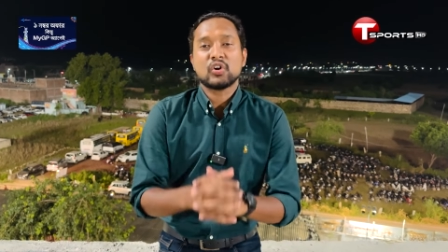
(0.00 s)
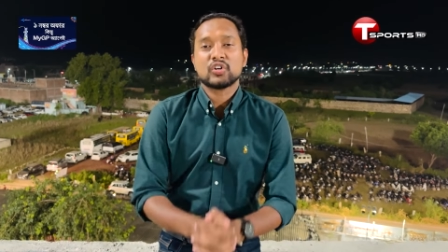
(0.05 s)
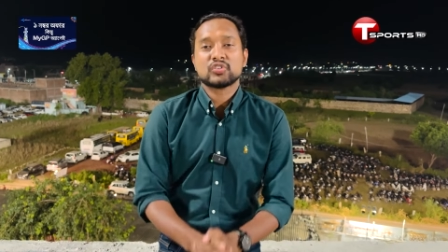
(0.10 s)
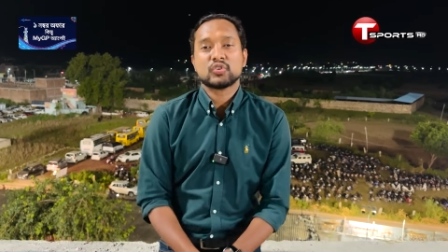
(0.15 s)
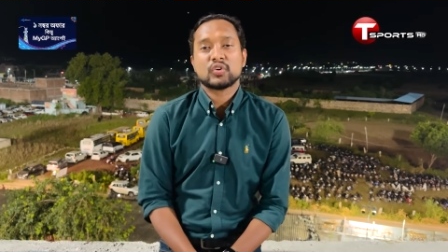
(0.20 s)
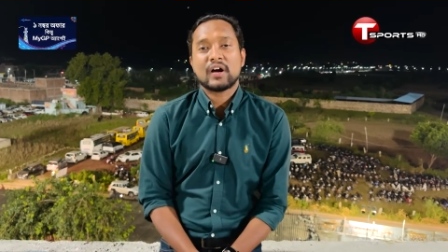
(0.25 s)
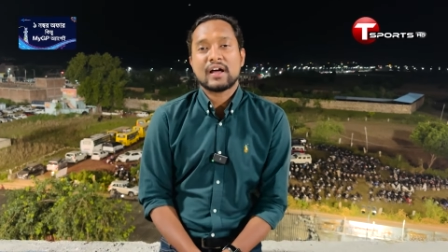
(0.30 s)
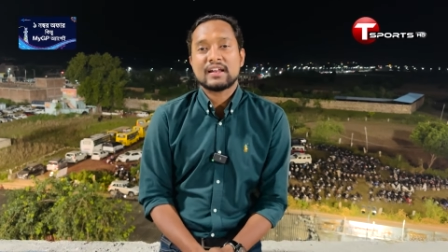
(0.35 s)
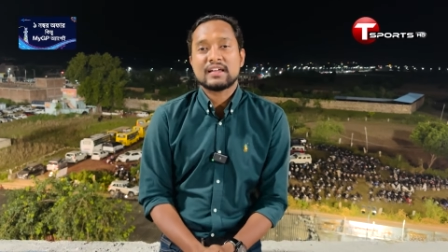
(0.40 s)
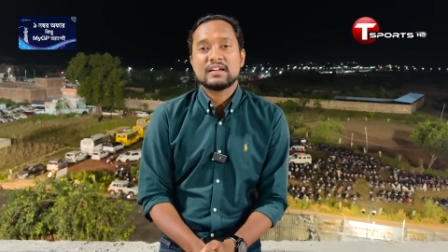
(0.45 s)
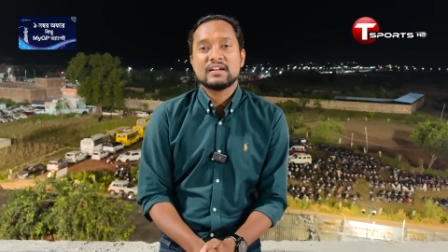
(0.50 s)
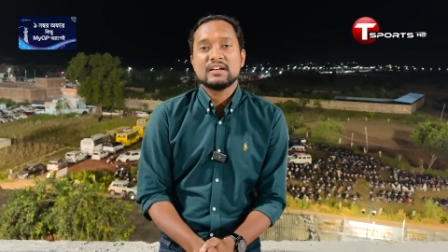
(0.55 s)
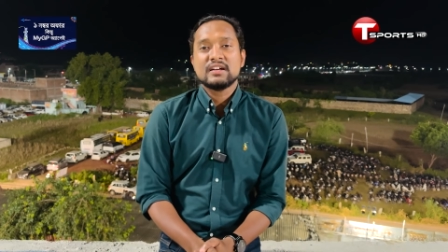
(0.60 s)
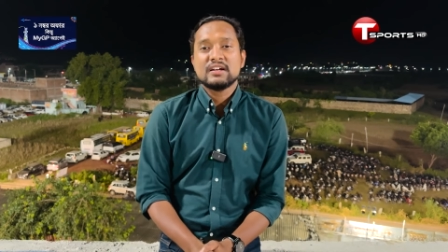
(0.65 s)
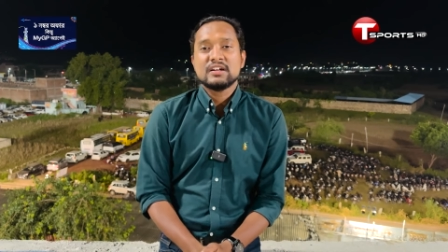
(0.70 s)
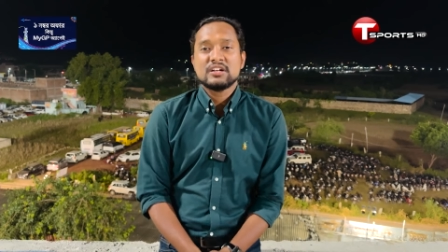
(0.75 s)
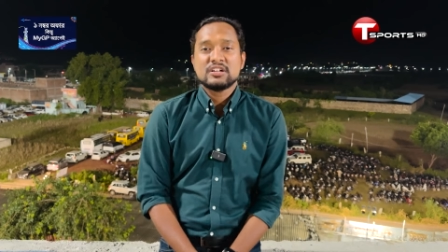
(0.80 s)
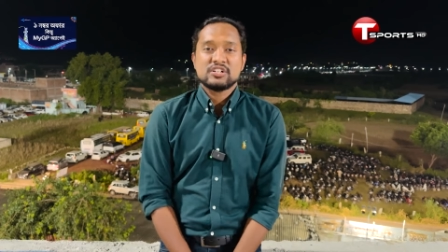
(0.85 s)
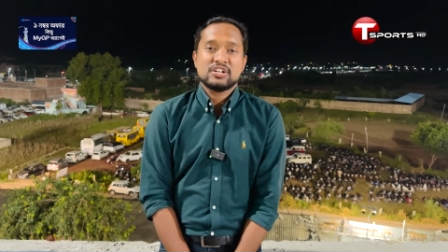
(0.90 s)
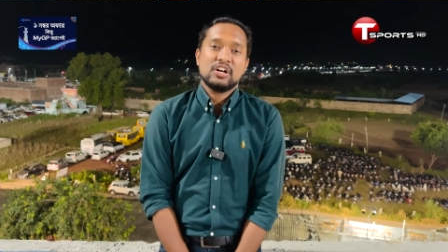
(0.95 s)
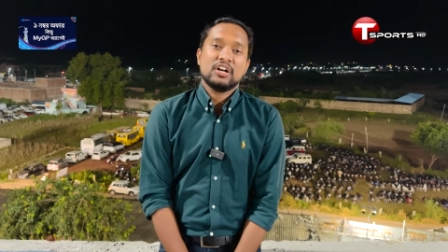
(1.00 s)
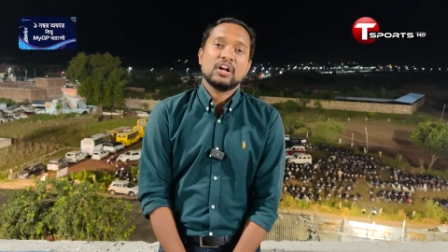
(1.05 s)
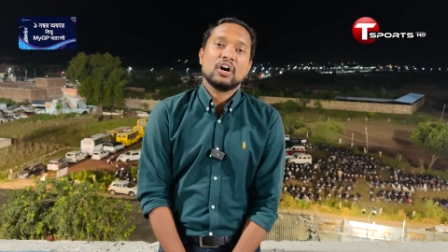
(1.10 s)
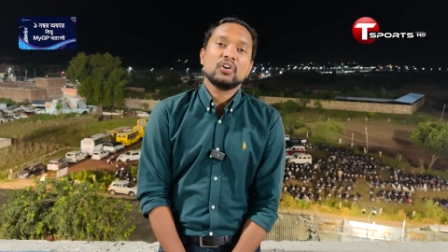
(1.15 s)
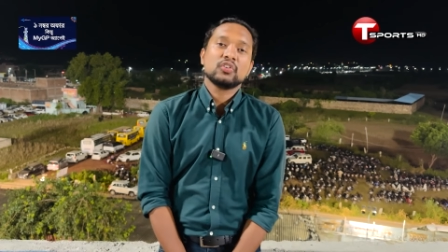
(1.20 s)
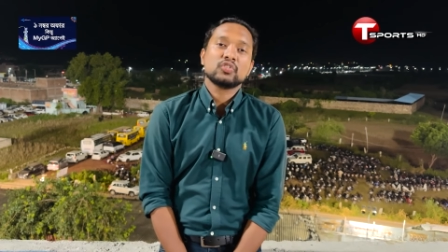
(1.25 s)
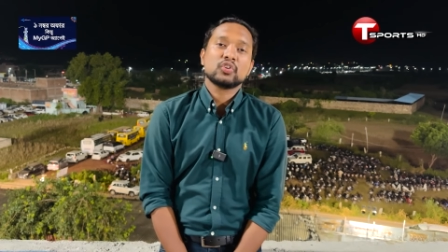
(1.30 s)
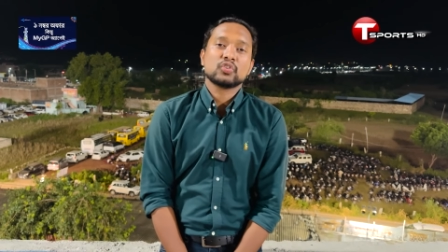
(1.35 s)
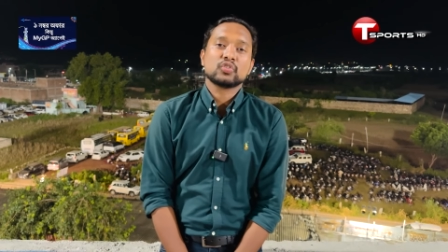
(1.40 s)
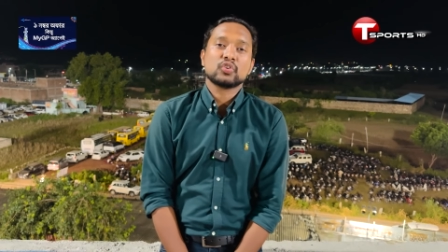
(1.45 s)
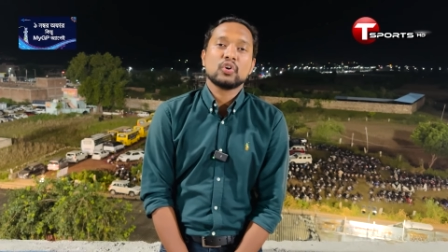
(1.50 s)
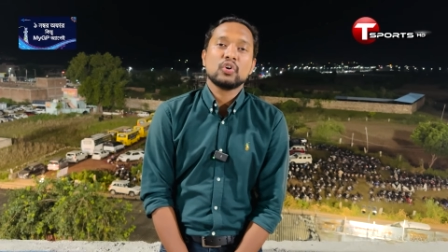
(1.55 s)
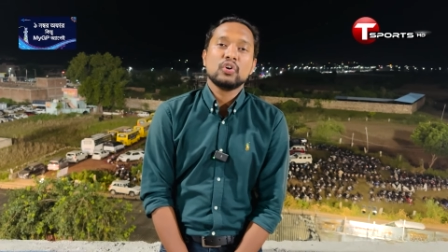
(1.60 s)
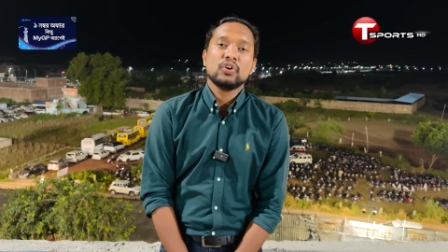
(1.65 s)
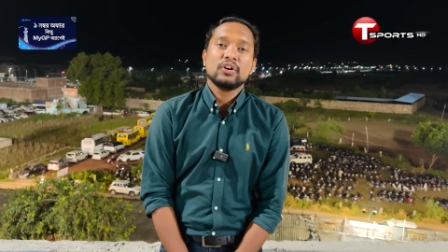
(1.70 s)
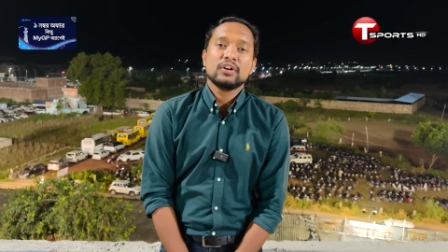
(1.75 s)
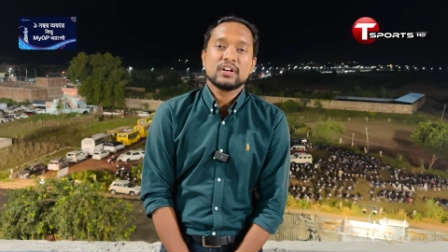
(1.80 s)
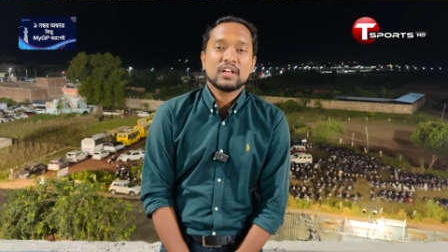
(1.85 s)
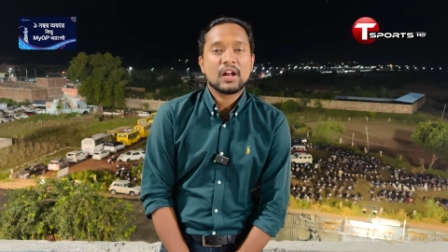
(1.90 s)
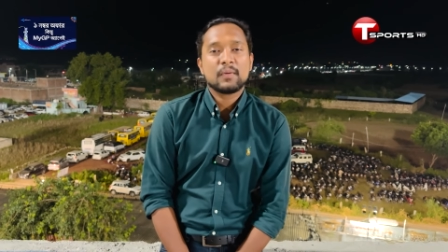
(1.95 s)
কতখানি সেটা অন্তত
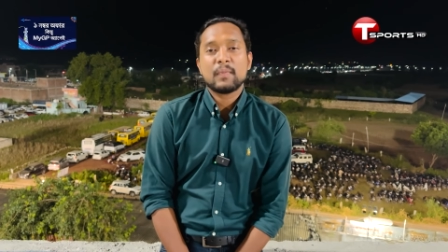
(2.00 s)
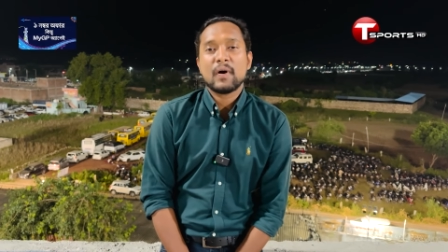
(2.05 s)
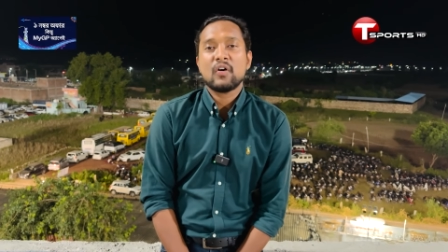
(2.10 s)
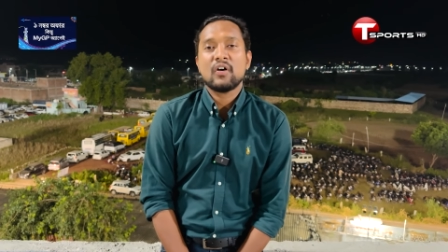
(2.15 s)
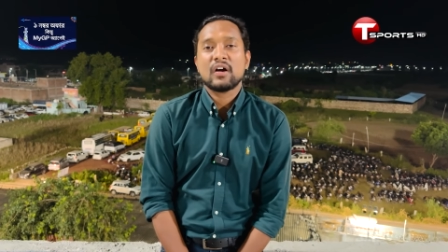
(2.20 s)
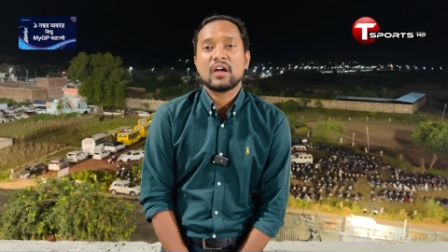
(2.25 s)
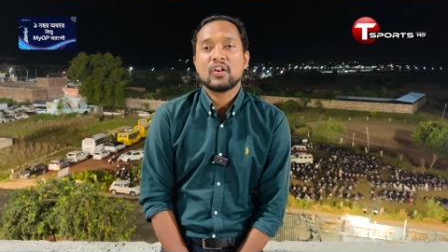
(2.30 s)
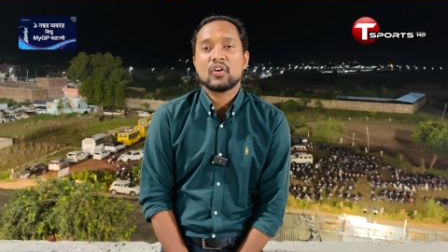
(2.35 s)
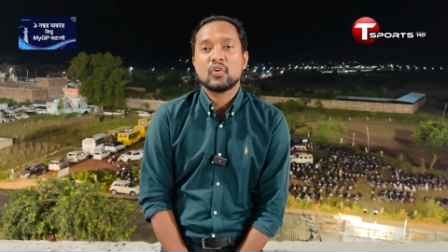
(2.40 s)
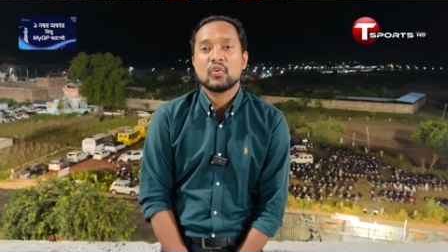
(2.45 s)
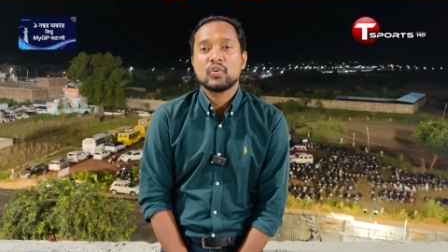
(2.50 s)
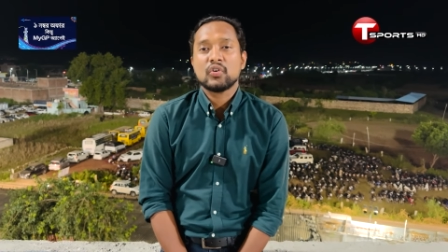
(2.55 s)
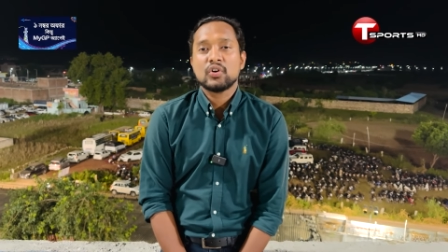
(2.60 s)
টের পাওয়া গেল